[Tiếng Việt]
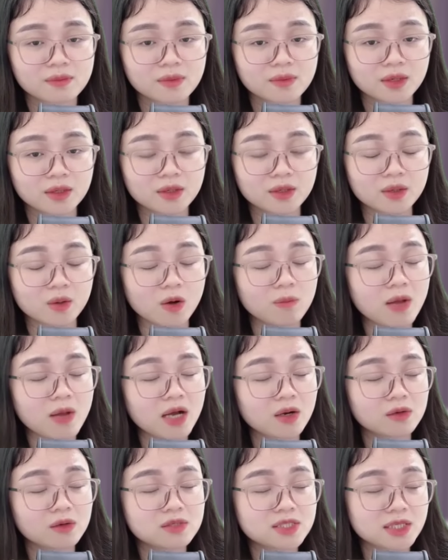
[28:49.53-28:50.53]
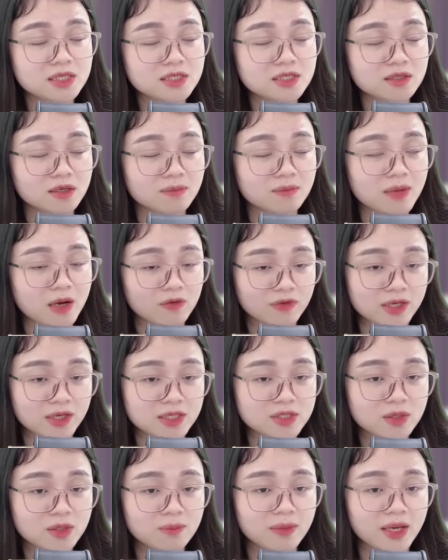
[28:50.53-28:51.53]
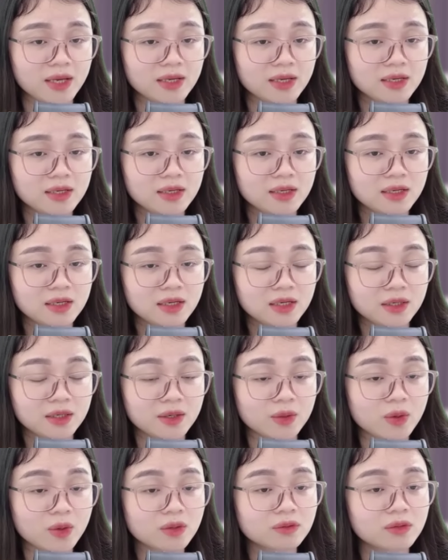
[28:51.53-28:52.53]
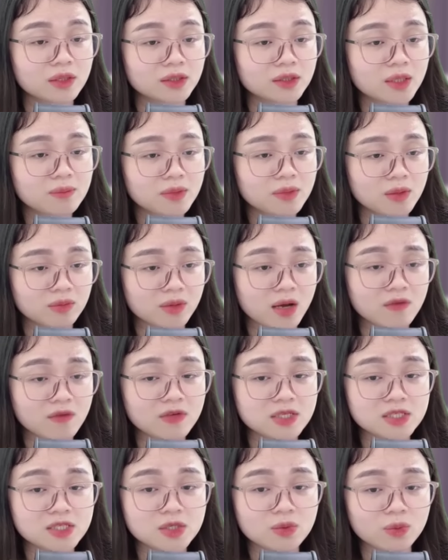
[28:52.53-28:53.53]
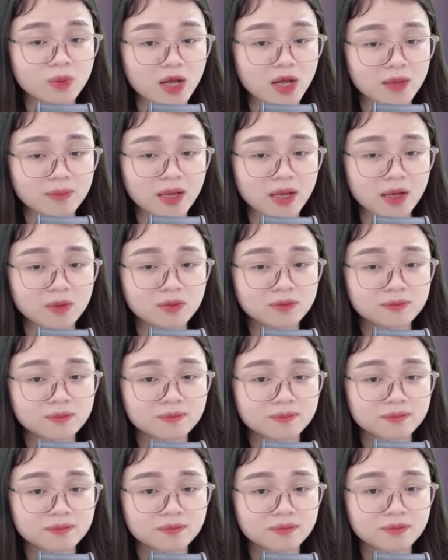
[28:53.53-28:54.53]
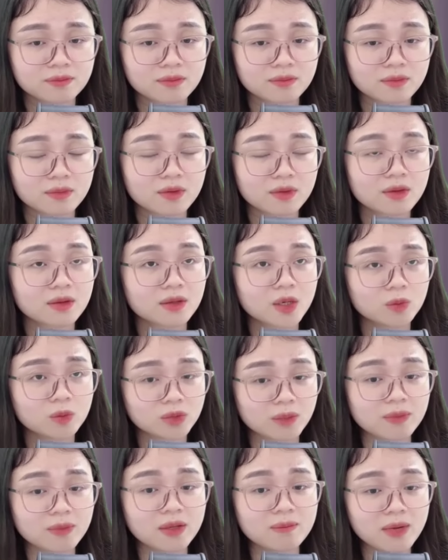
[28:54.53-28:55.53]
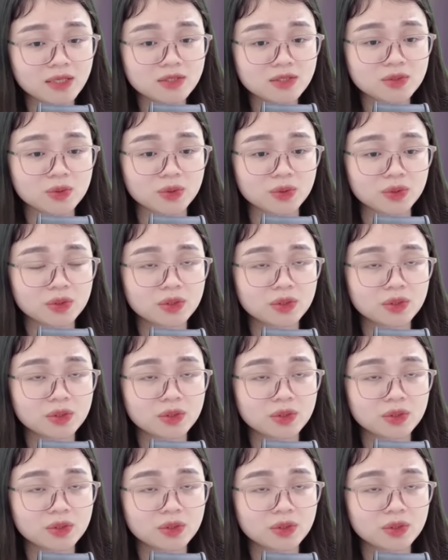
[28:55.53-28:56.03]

Đã có ba con trên trời bảo vệ cho mẹ Để con người thâm độc đó phải chịu quả báo Ông ta bị bắt rồi